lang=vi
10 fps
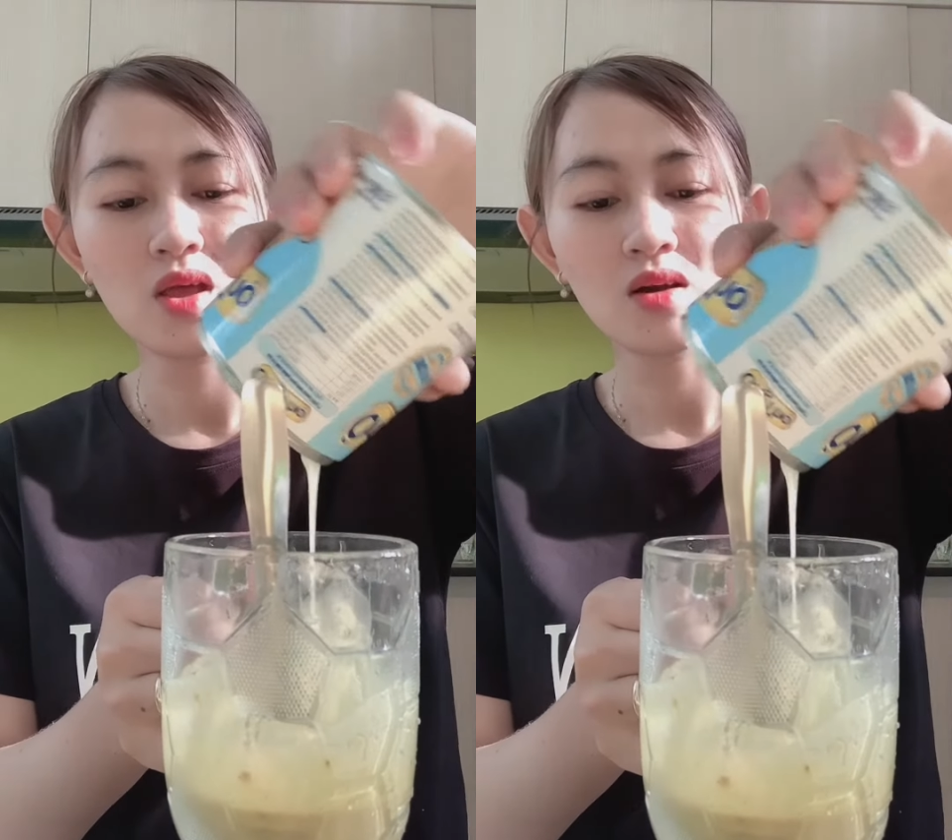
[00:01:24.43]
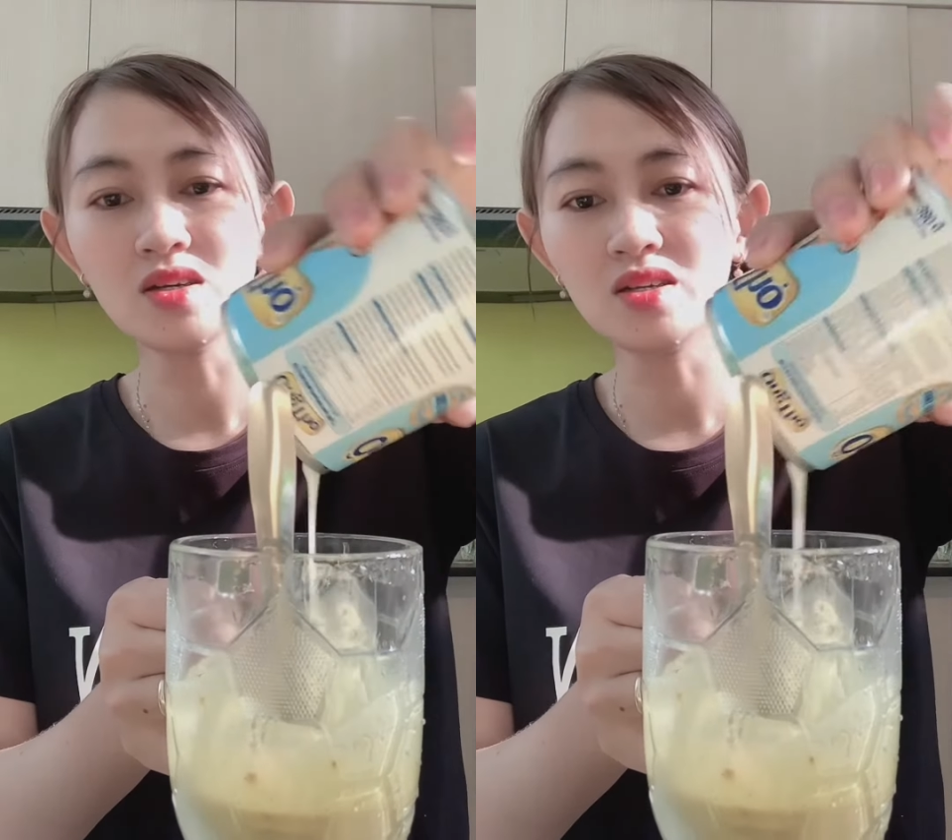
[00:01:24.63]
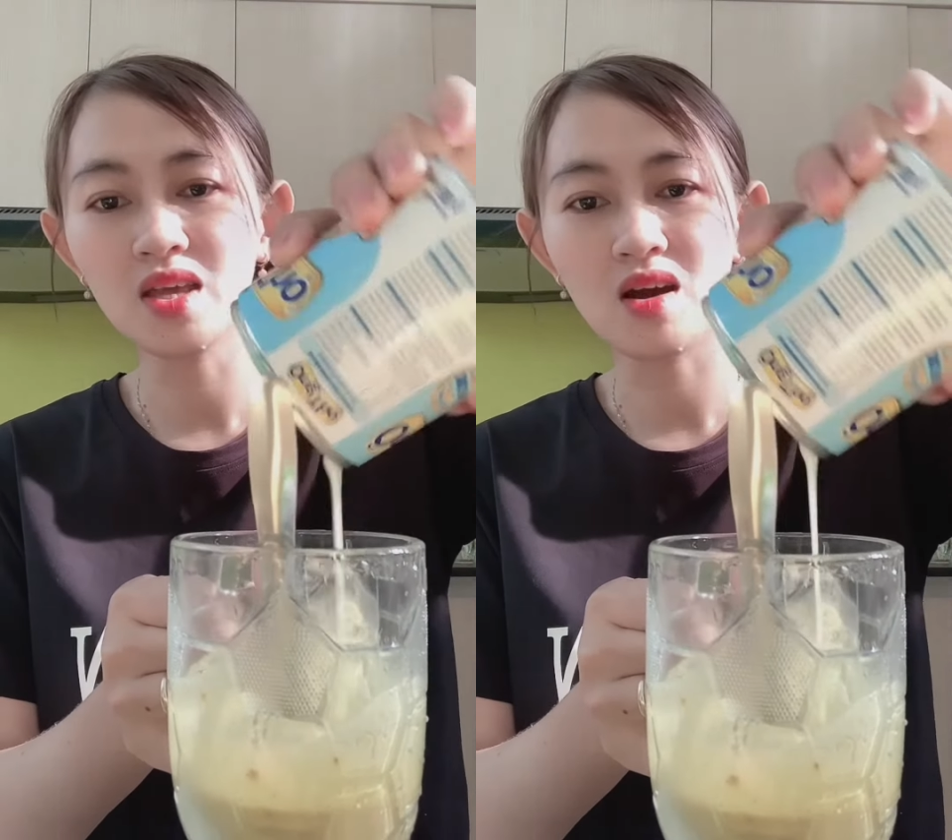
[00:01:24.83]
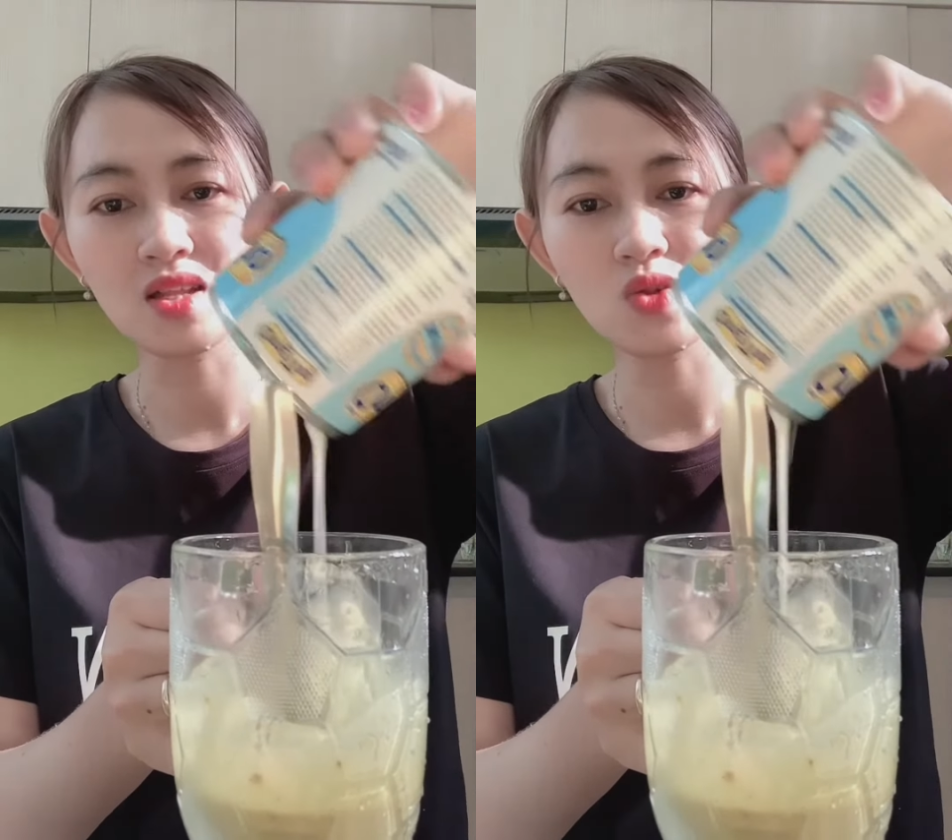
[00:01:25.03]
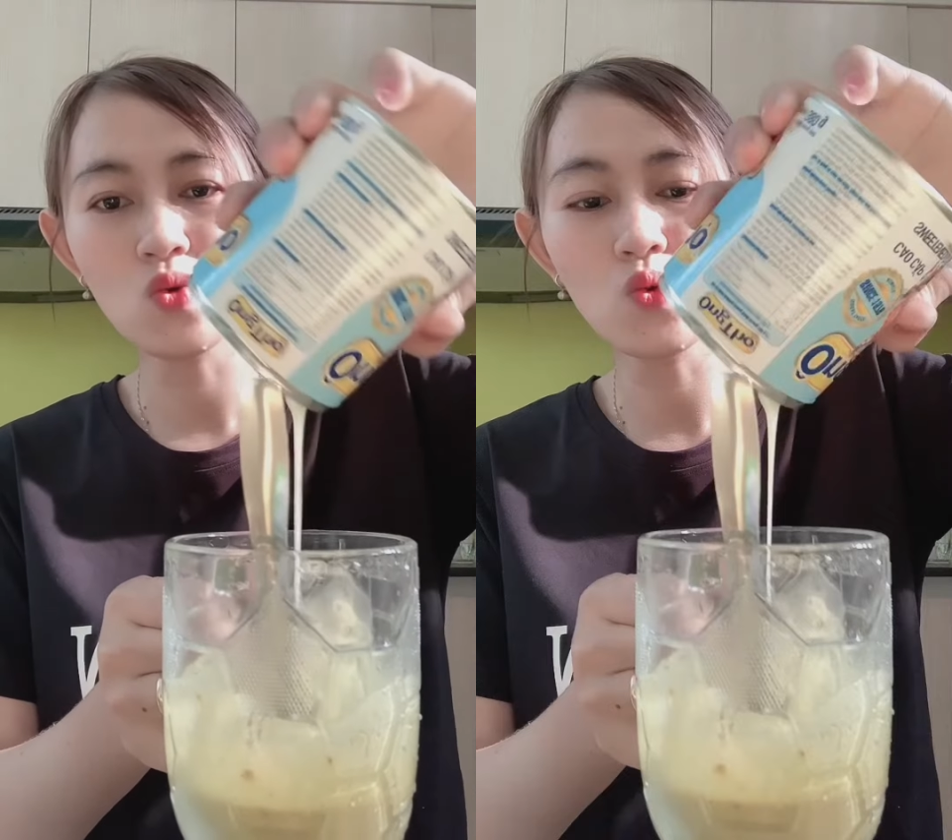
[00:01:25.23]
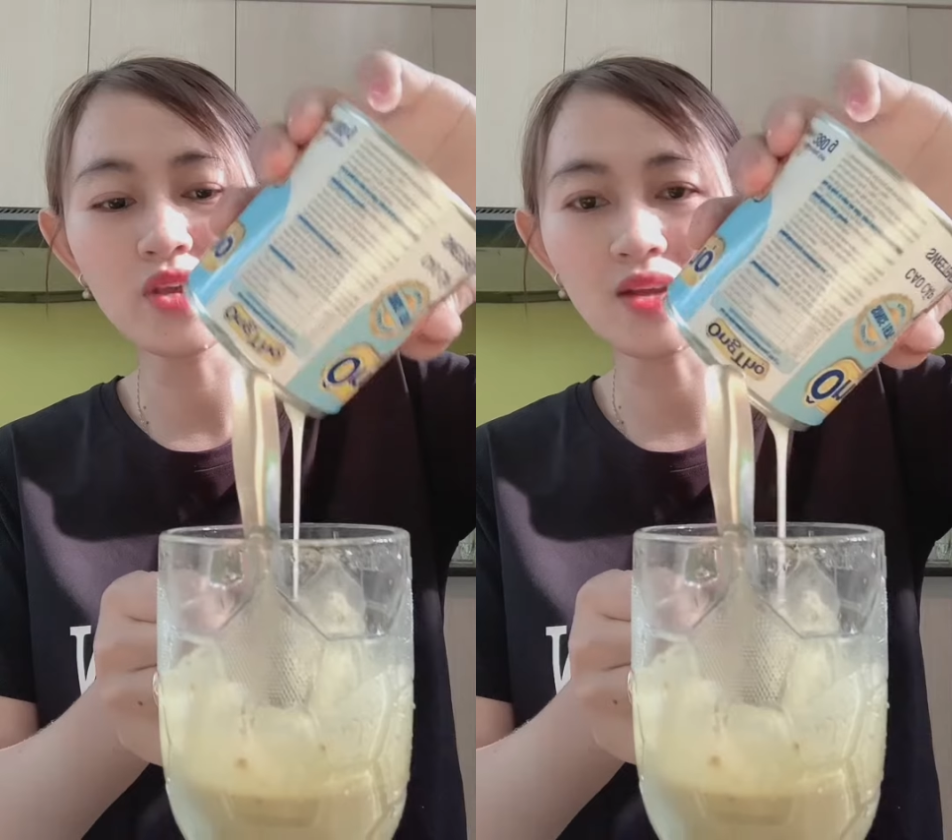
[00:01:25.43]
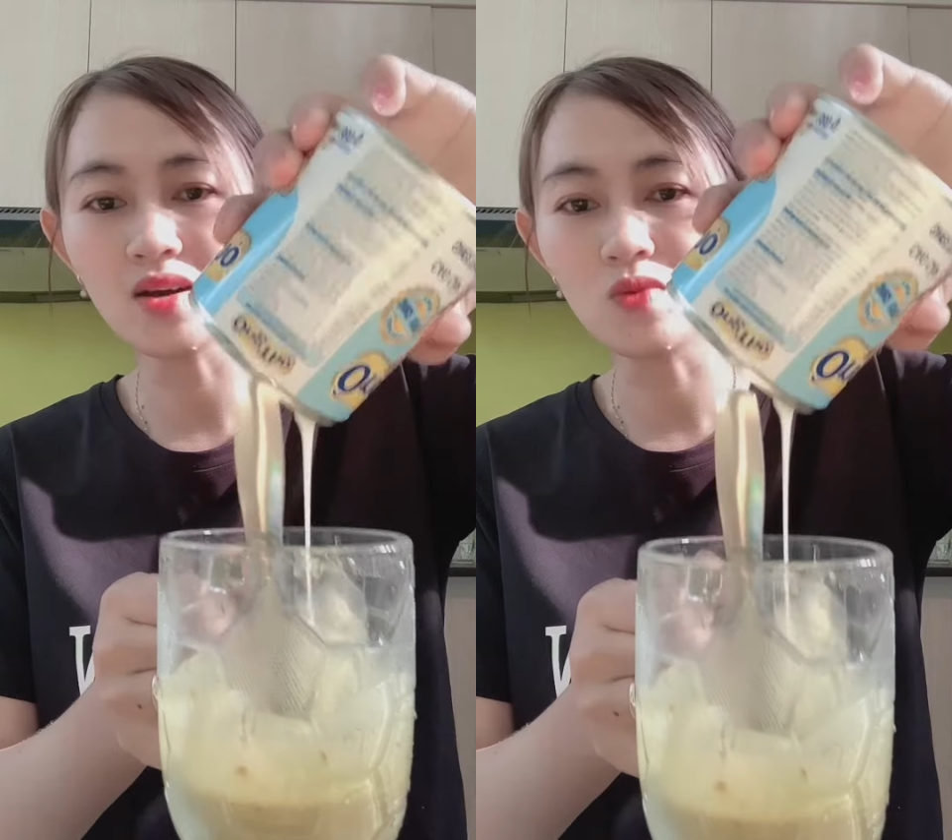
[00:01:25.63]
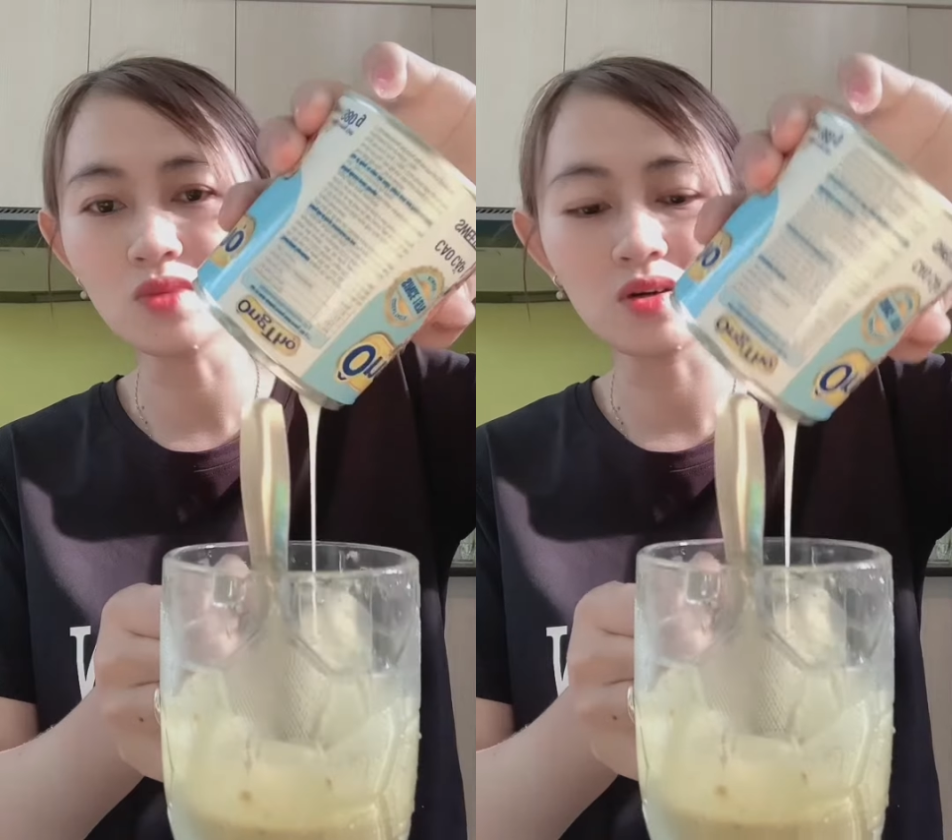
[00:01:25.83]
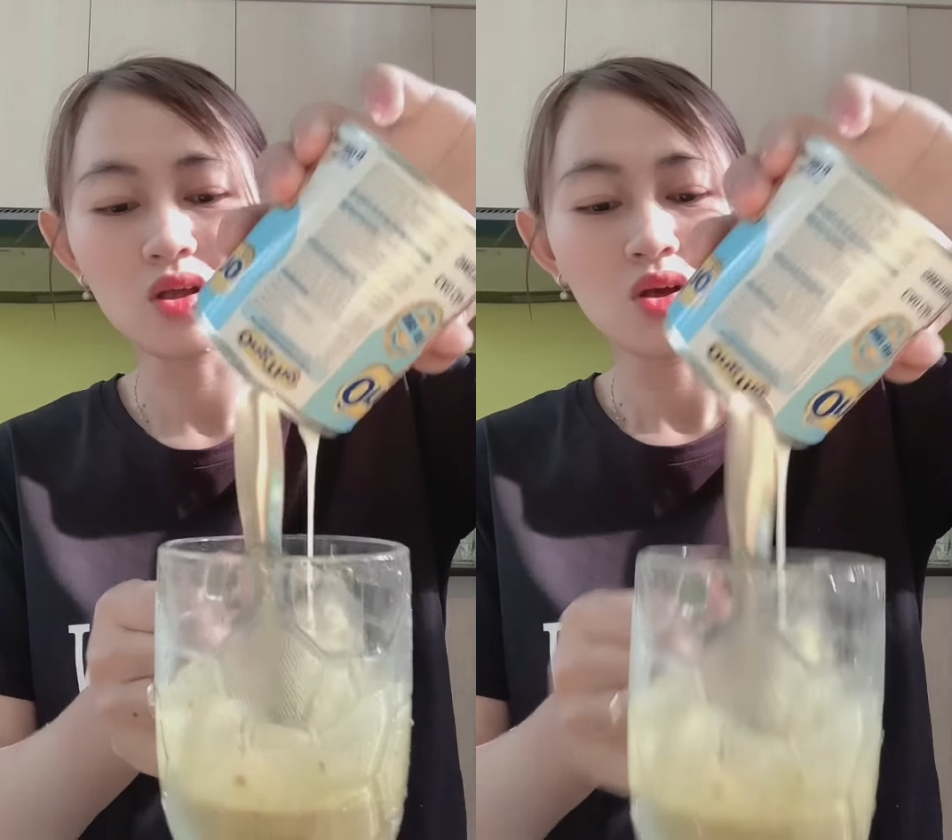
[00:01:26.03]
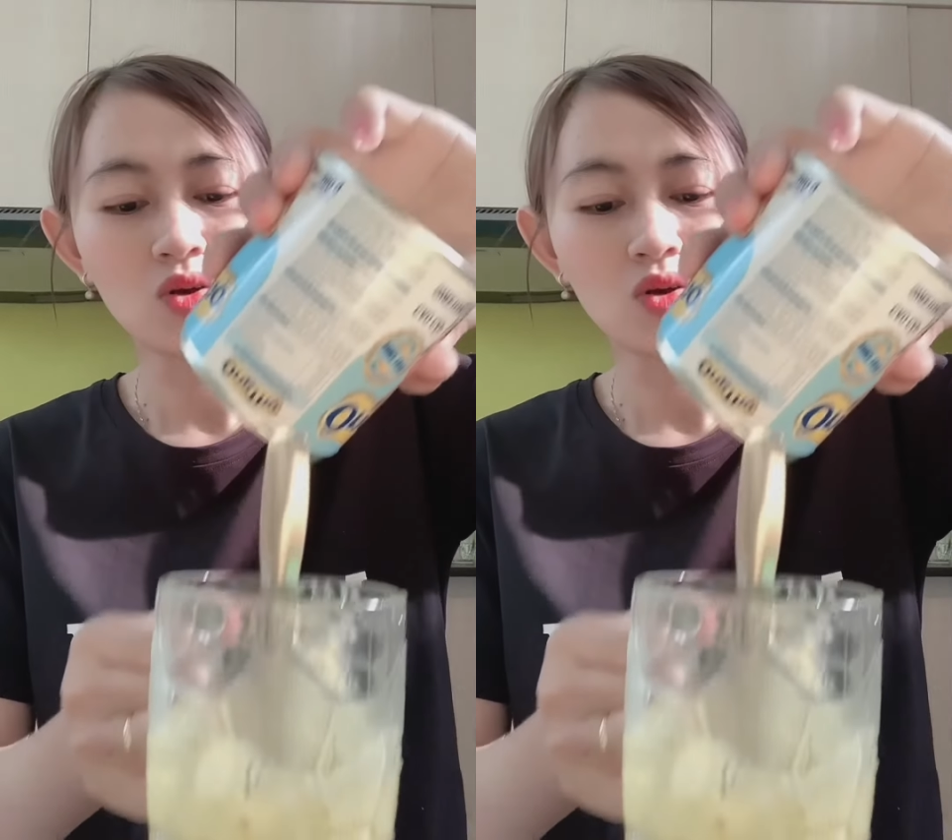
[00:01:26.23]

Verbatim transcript: có người thì họ thích uống nguyên chất cũng được